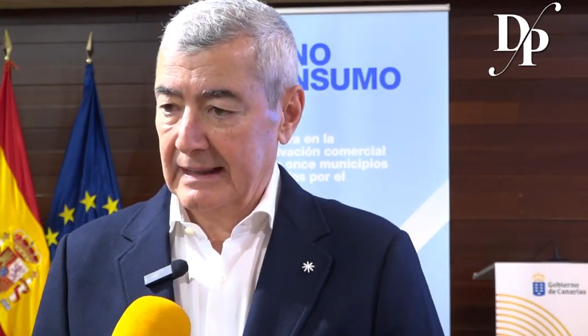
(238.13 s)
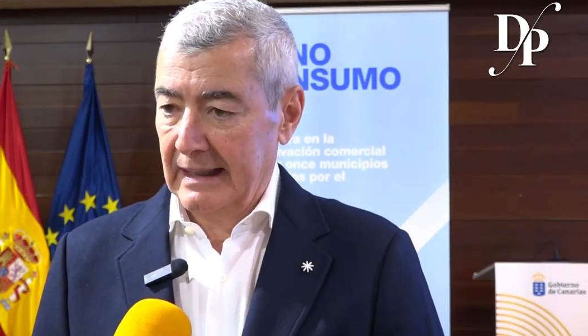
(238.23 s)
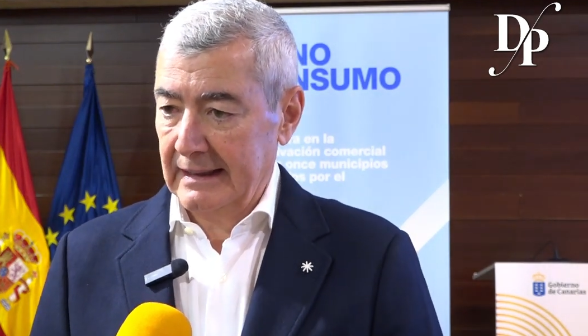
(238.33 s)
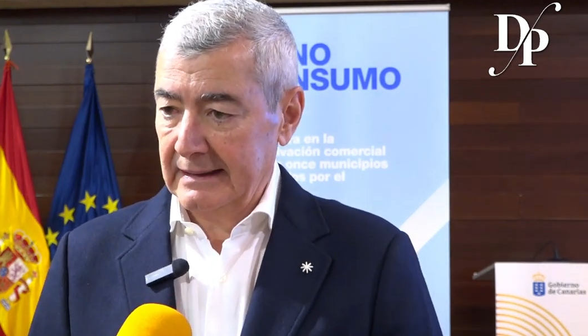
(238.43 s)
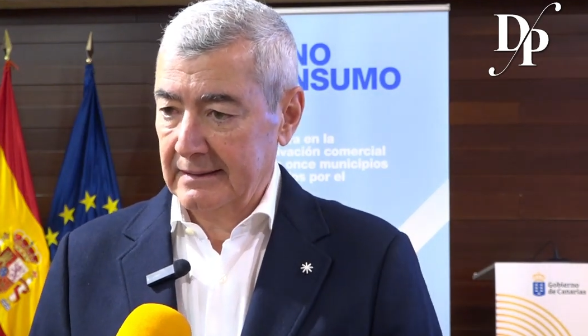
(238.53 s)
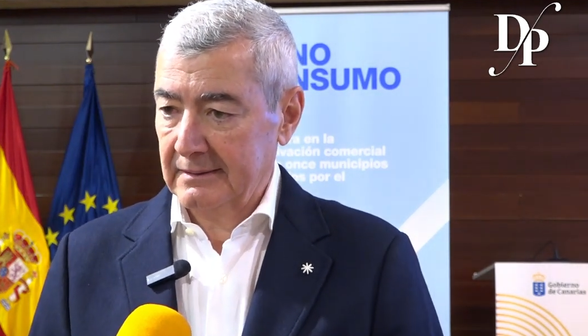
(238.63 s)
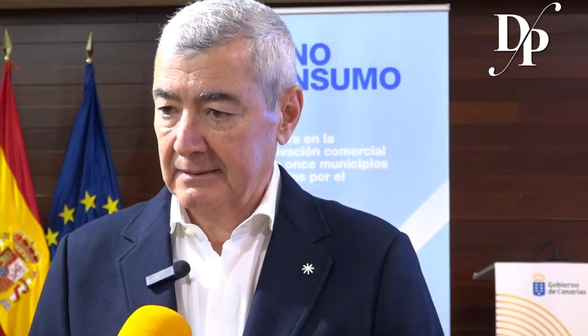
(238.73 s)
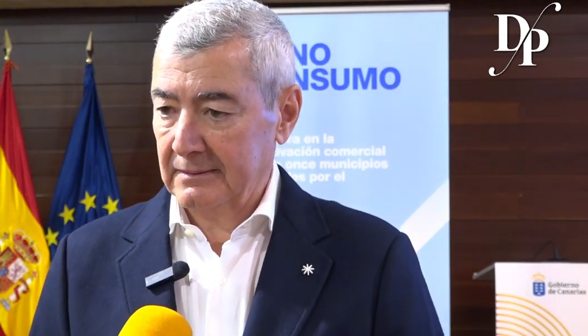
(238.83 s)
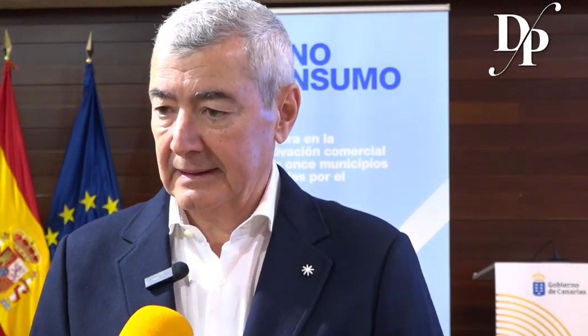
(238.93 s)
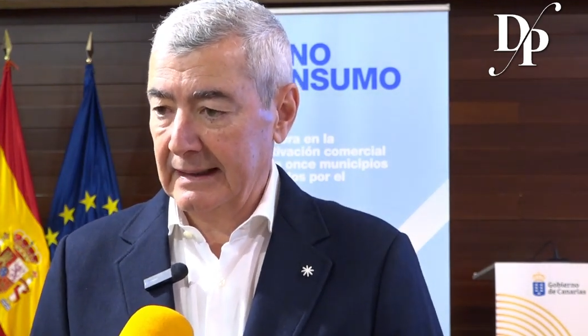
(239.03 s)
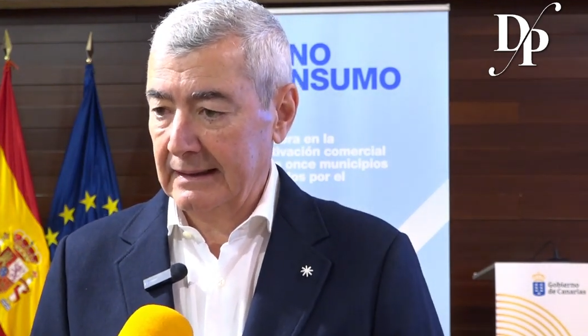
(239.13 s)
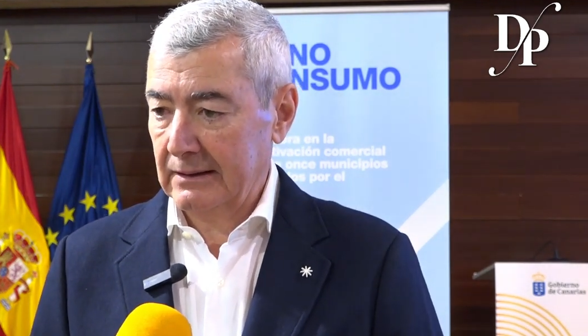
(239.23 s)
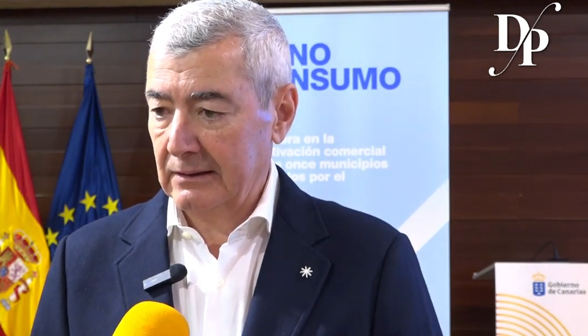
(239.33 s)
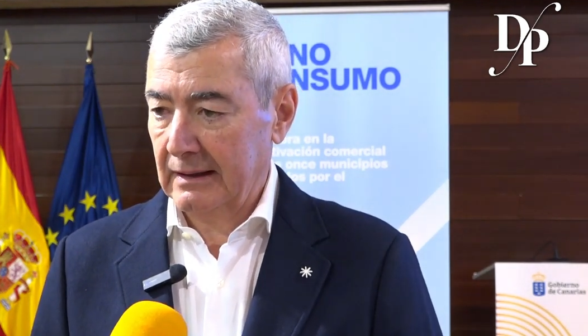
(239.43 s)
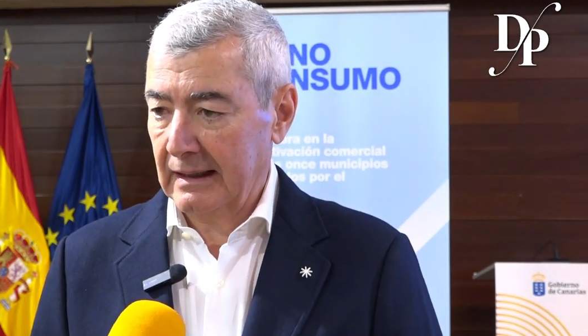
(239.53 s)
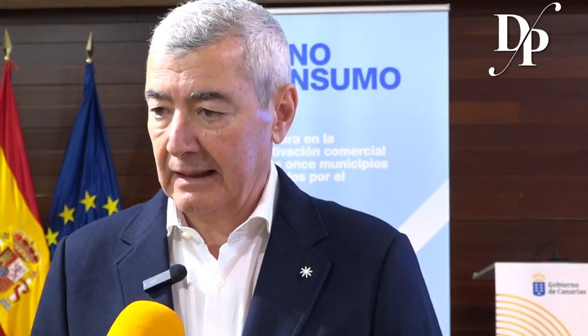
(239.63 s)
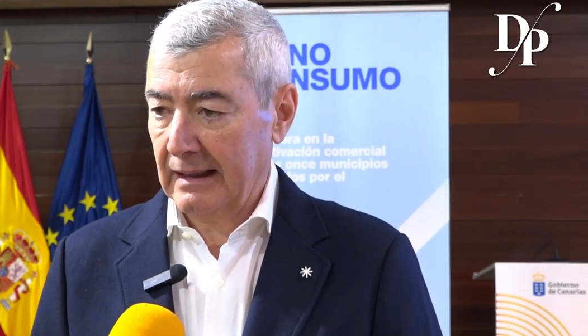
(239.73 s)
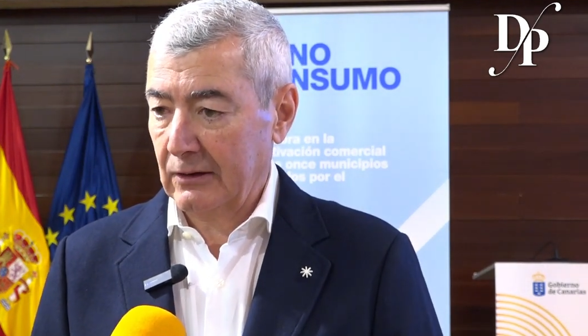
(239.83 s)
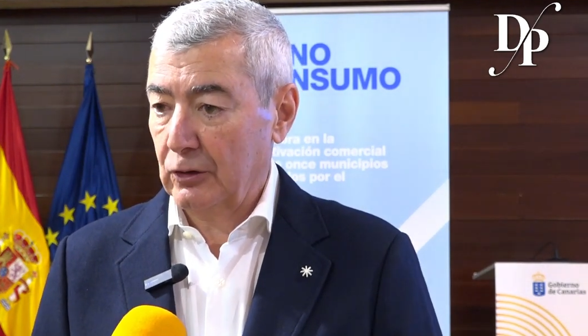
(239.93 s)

Ahí eh, verán las